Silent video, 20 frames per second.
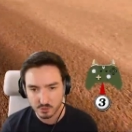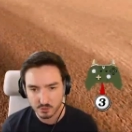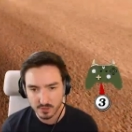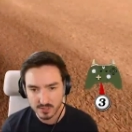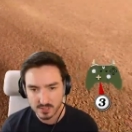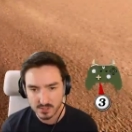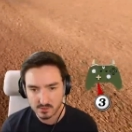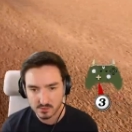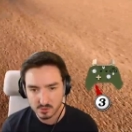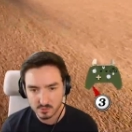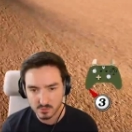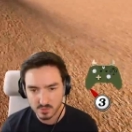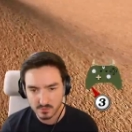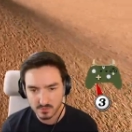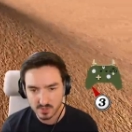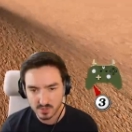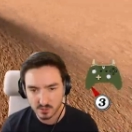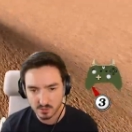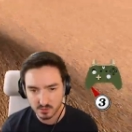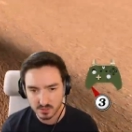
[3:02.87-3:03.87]
On va essayer de se
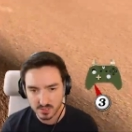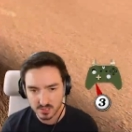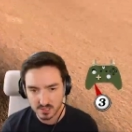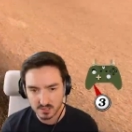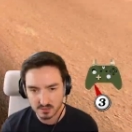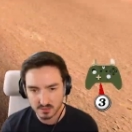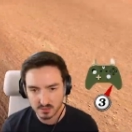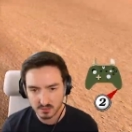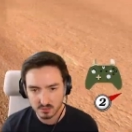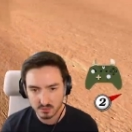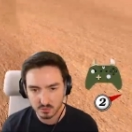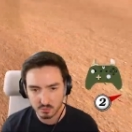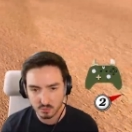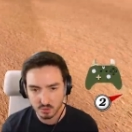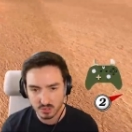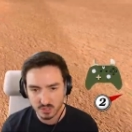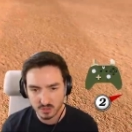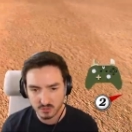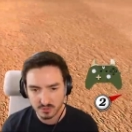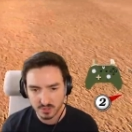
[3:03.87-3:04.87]
méfier tranquille. Au
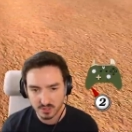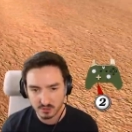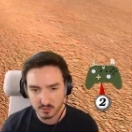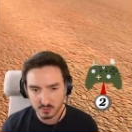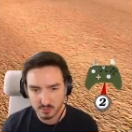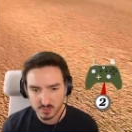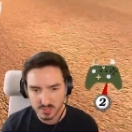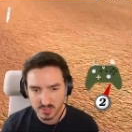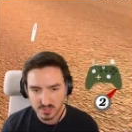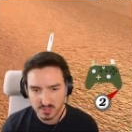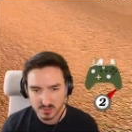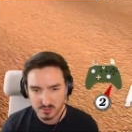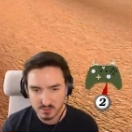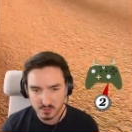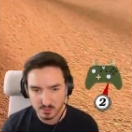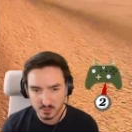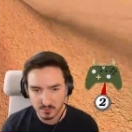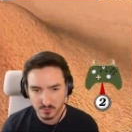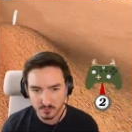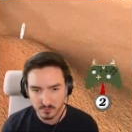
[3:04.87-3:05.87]
moins on a fait un tour, ça c'est
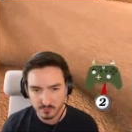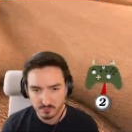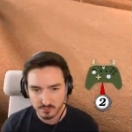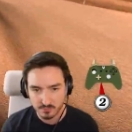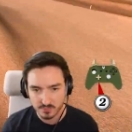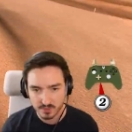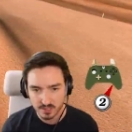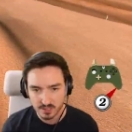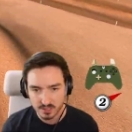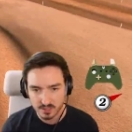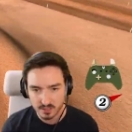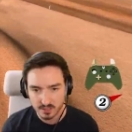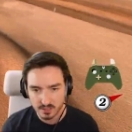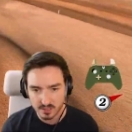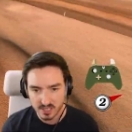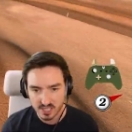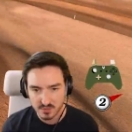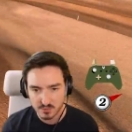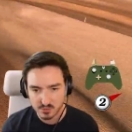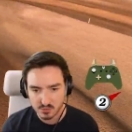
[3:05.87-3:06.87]
cool.
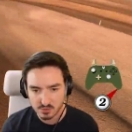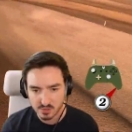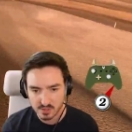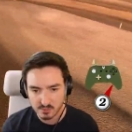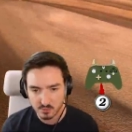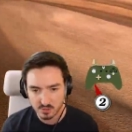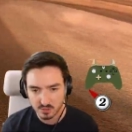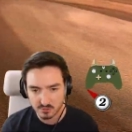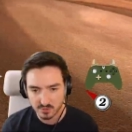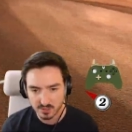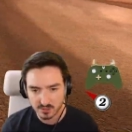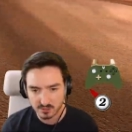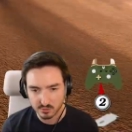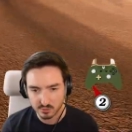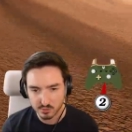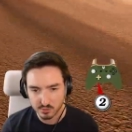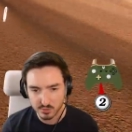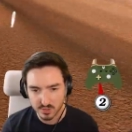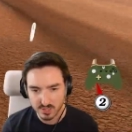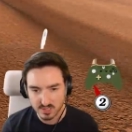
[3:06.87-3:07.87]
Là je pense qu'il y a moyen de faire
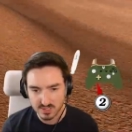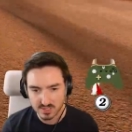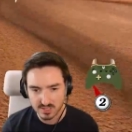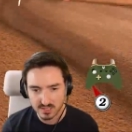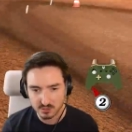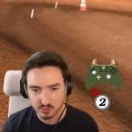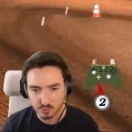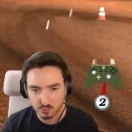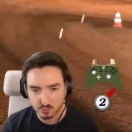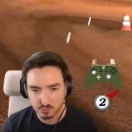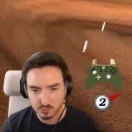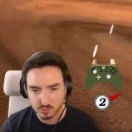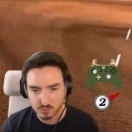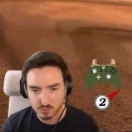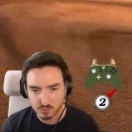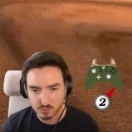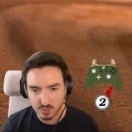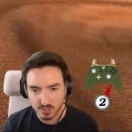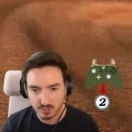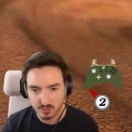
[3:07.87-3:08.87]
transfert directement
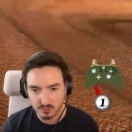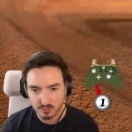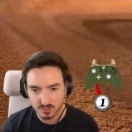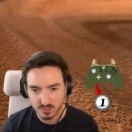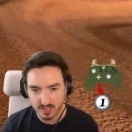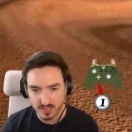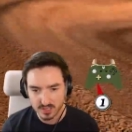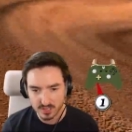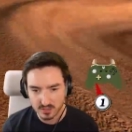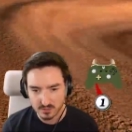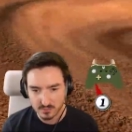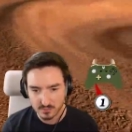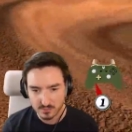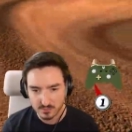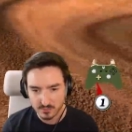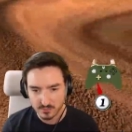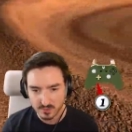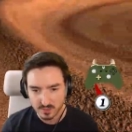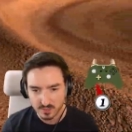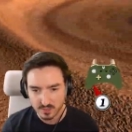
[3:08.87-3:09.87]
jusque là dans le virage.
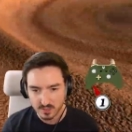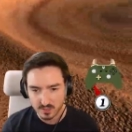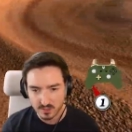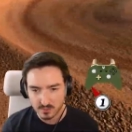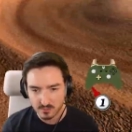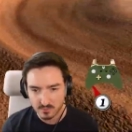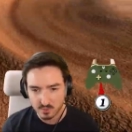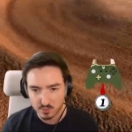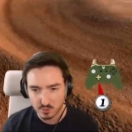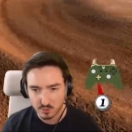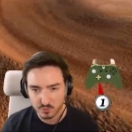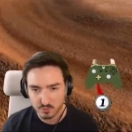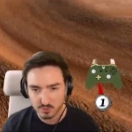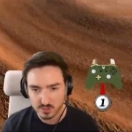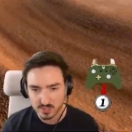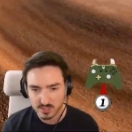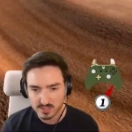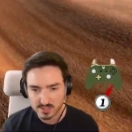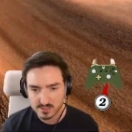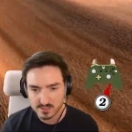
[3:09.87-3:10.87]
Mais autant vous
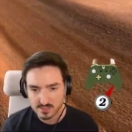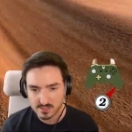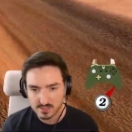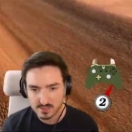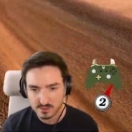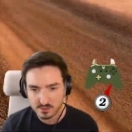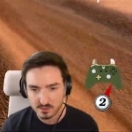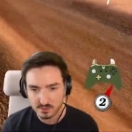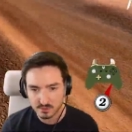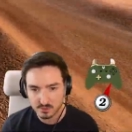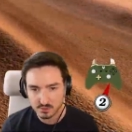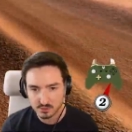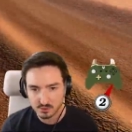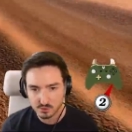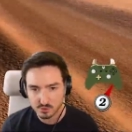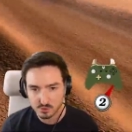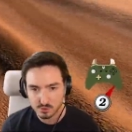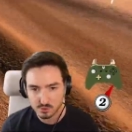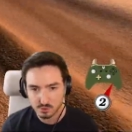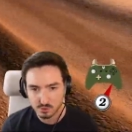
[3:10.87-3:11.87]
dire que c'est euh, une chance
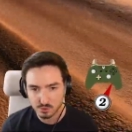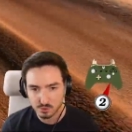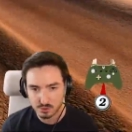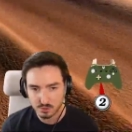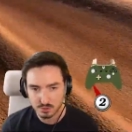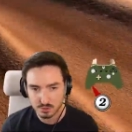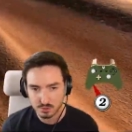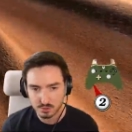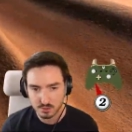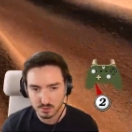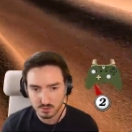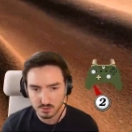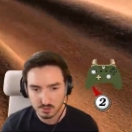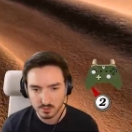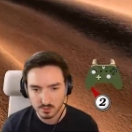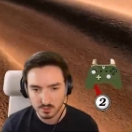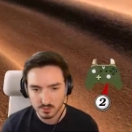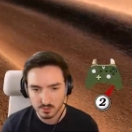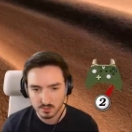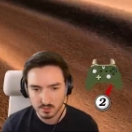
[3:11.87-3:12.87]
sur 4
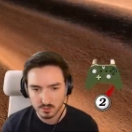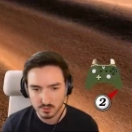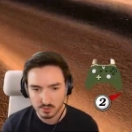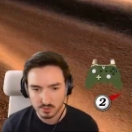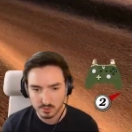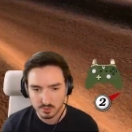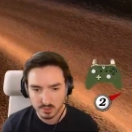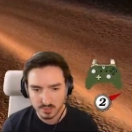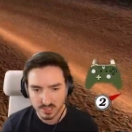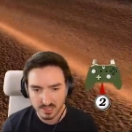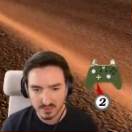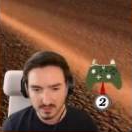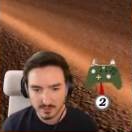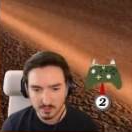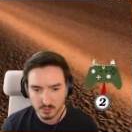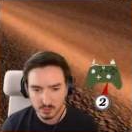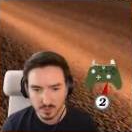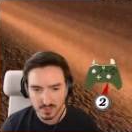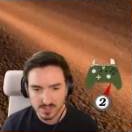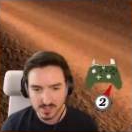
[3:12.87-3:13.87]
euh,
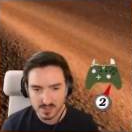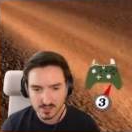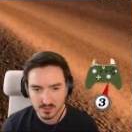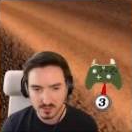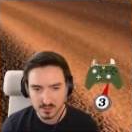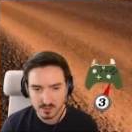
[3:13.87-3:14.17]
de passer.